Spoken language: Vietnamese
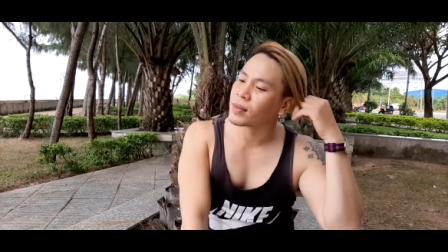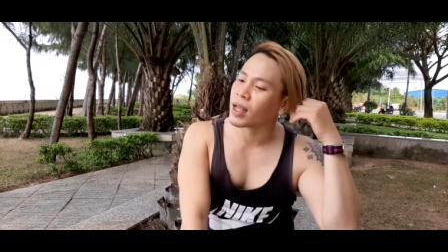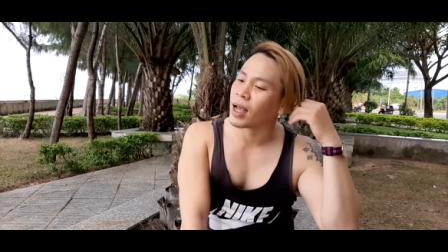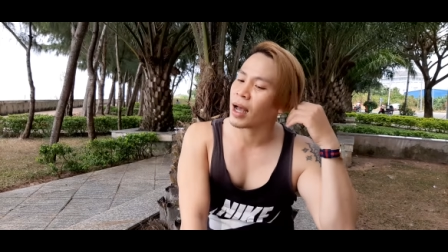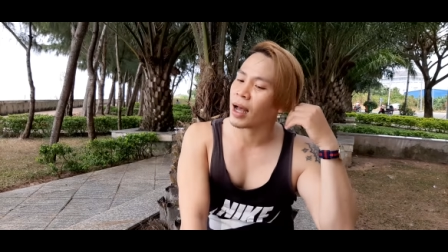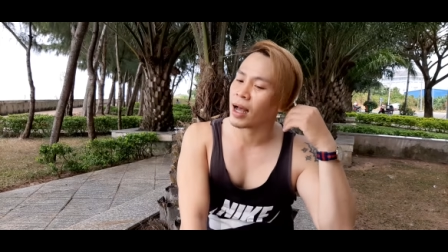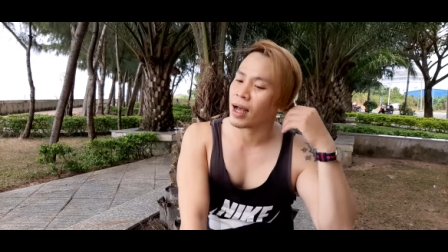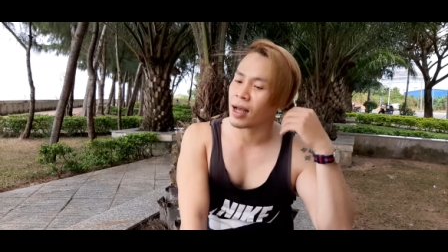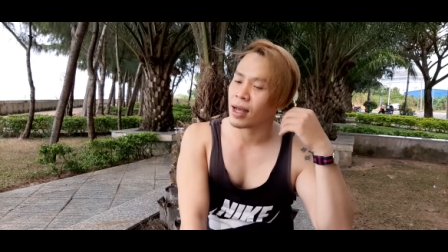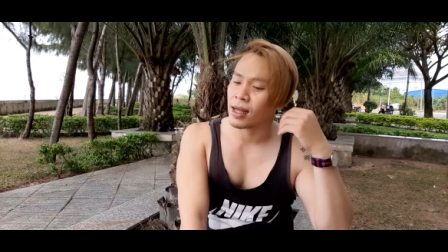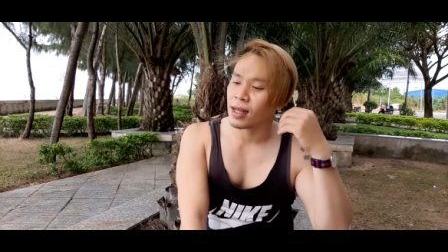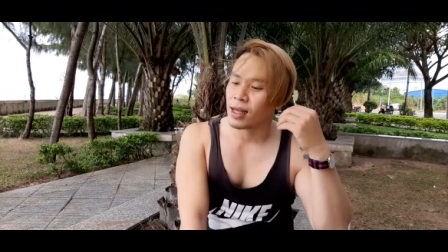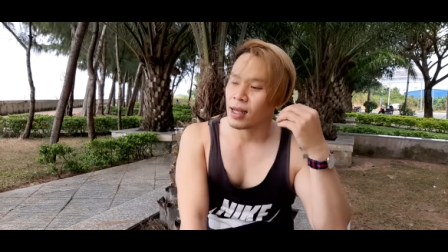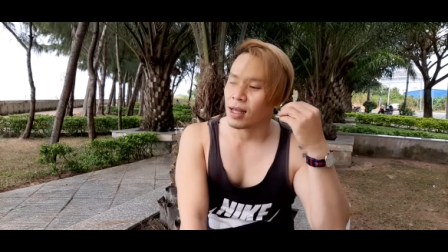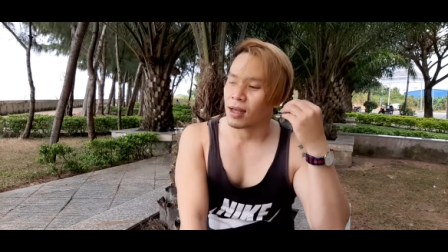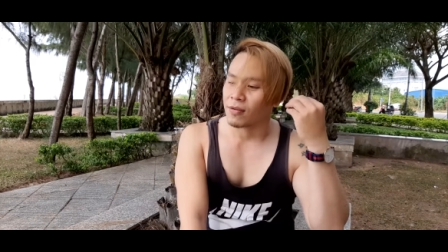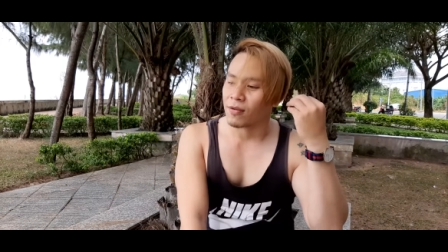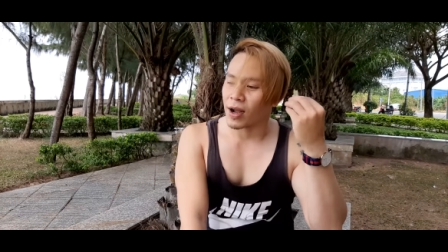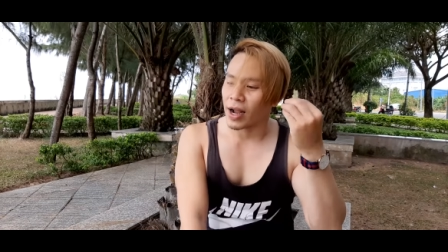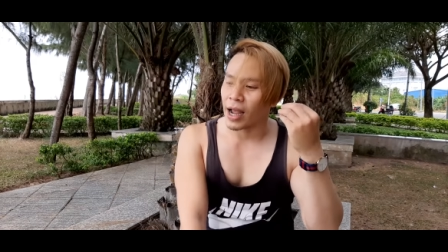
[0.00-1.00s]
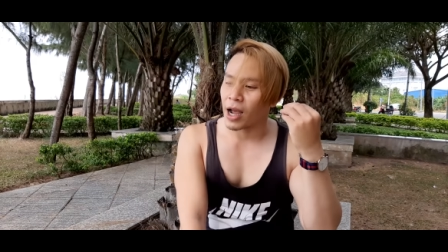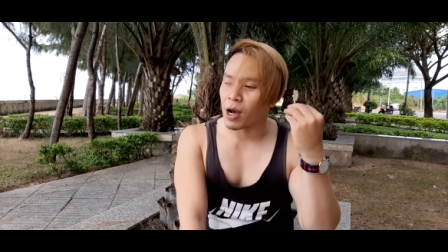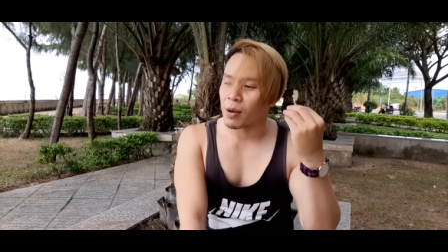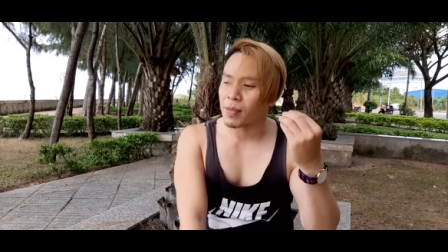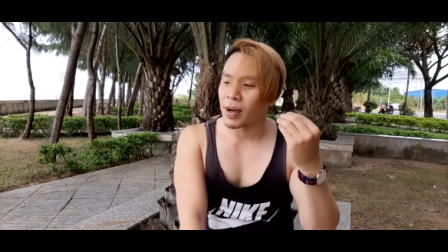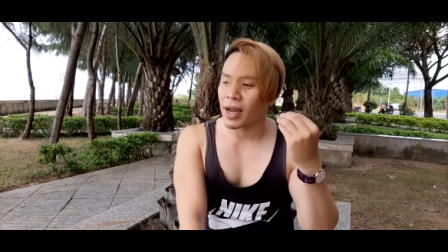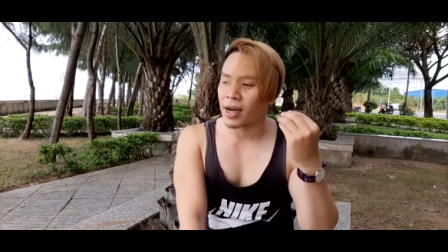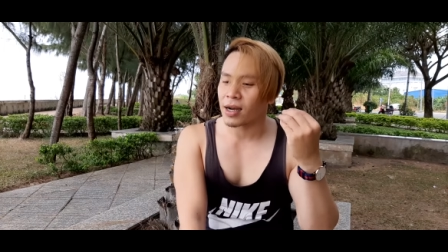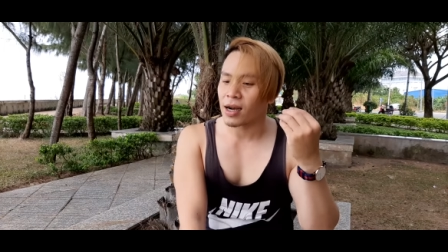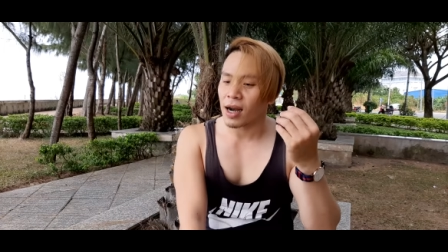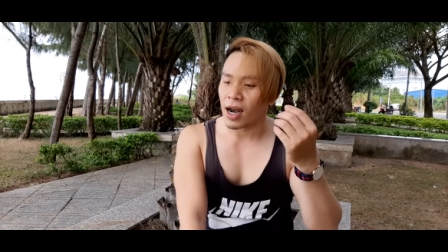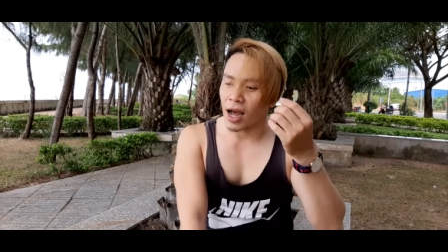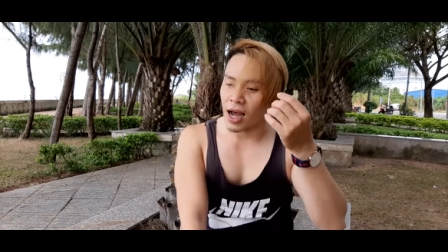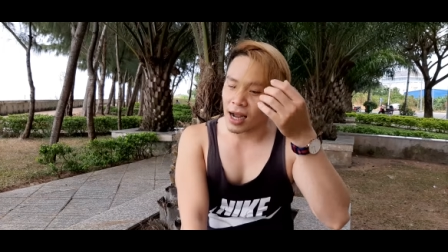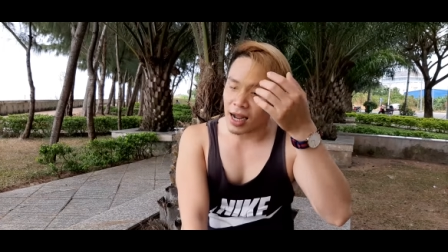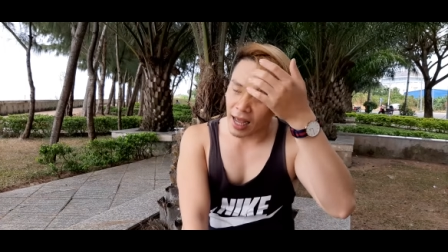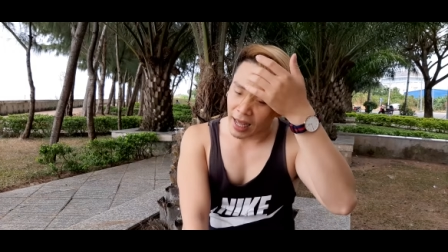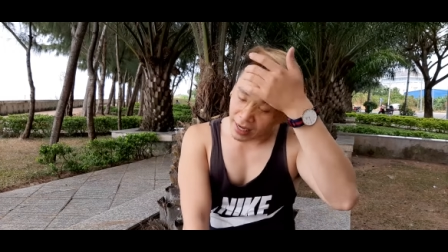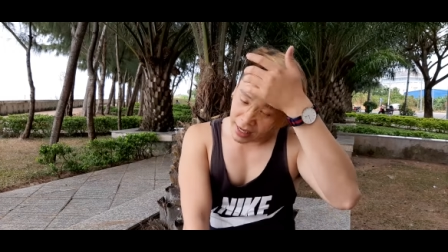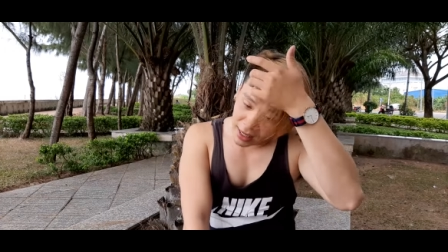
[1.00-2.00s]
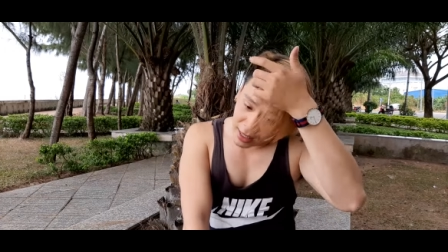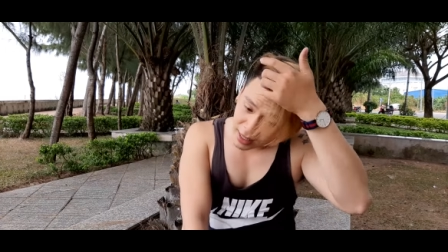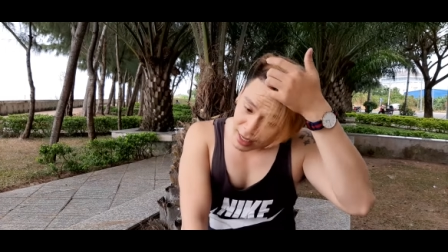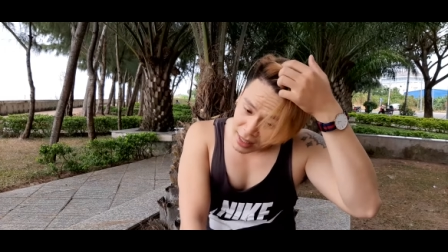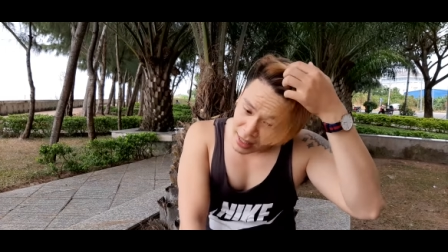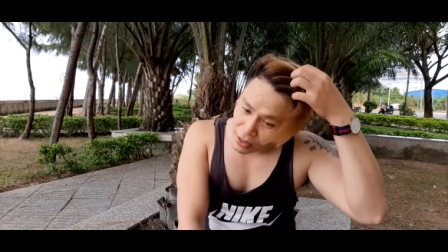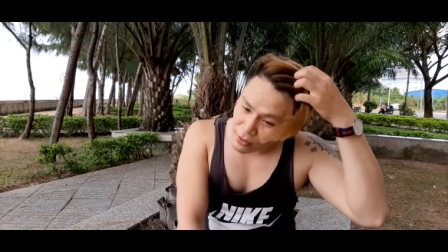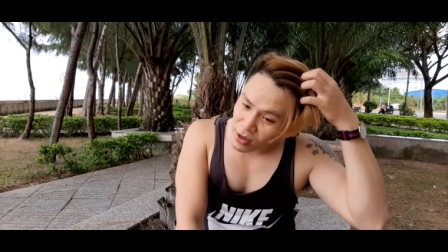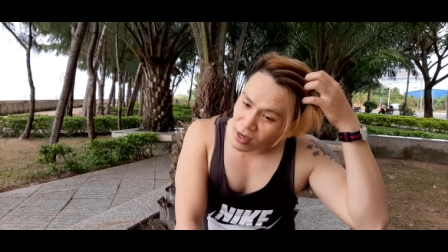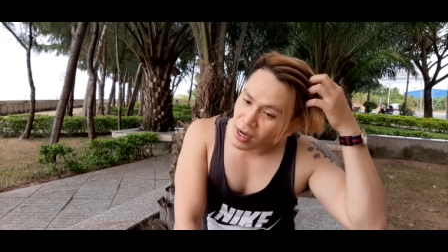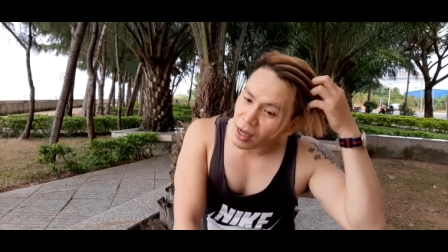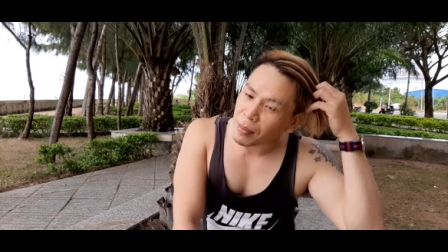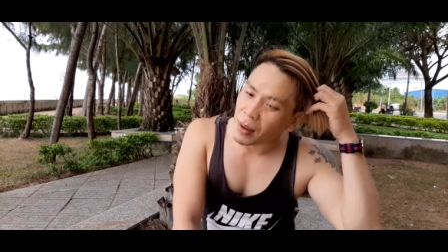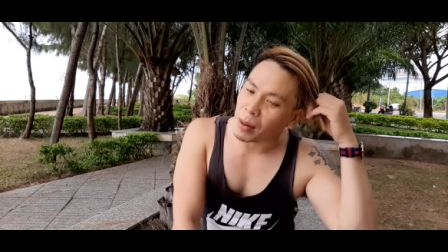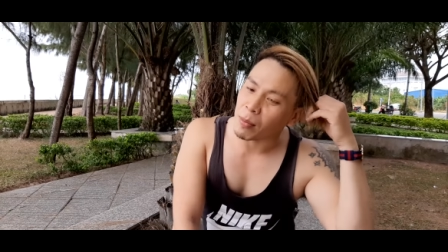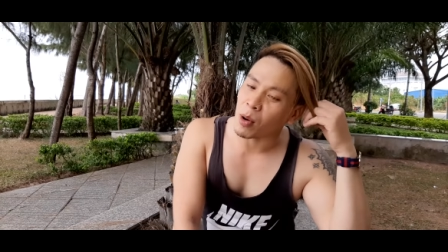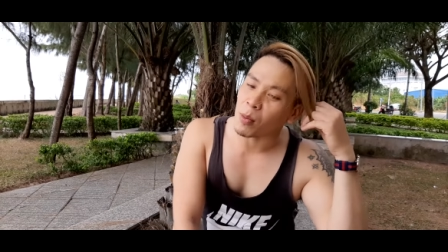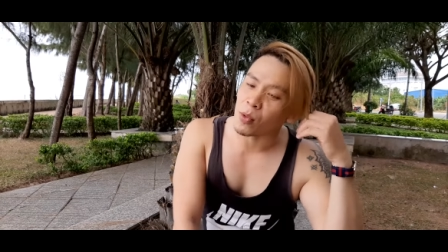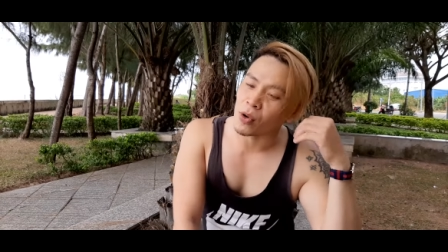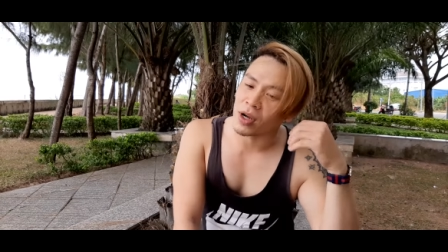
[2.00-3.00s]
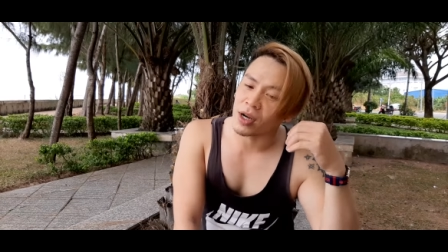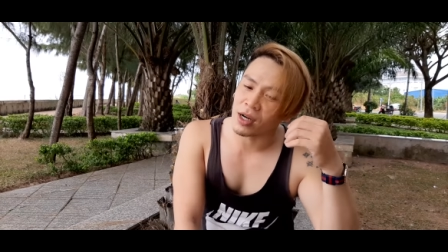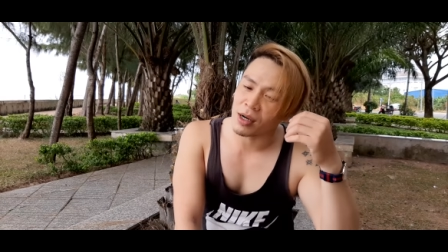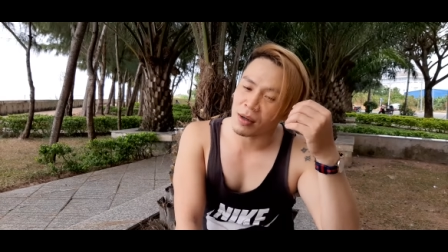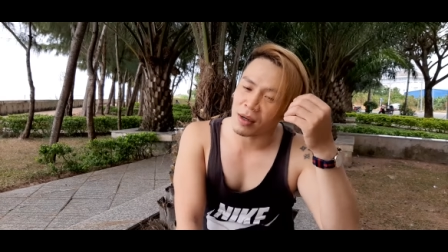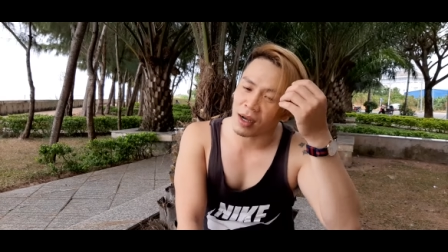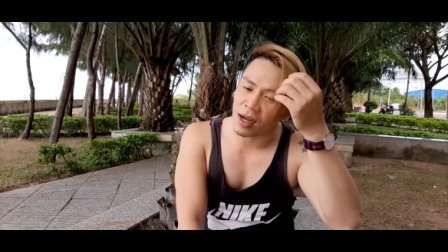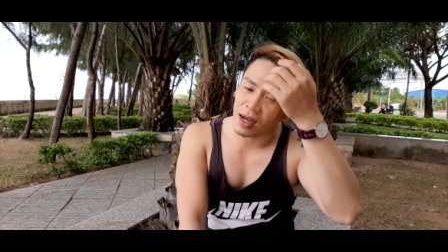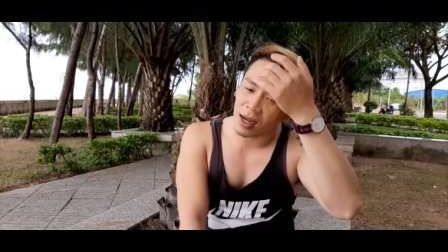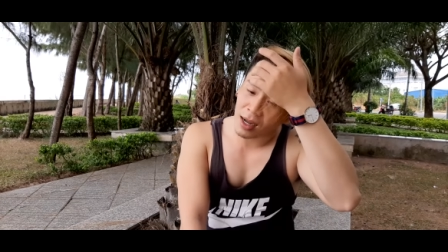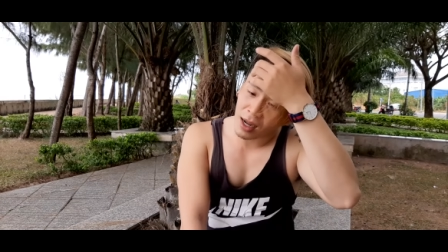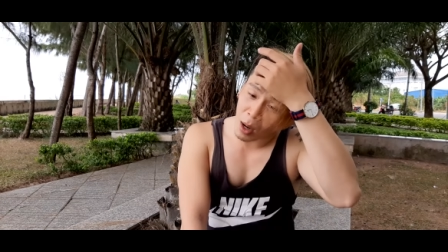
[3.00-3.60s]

à, và ngày hôm nay rất là hân hạnh được giới thiệu đến các bạn một mùi hương ờ,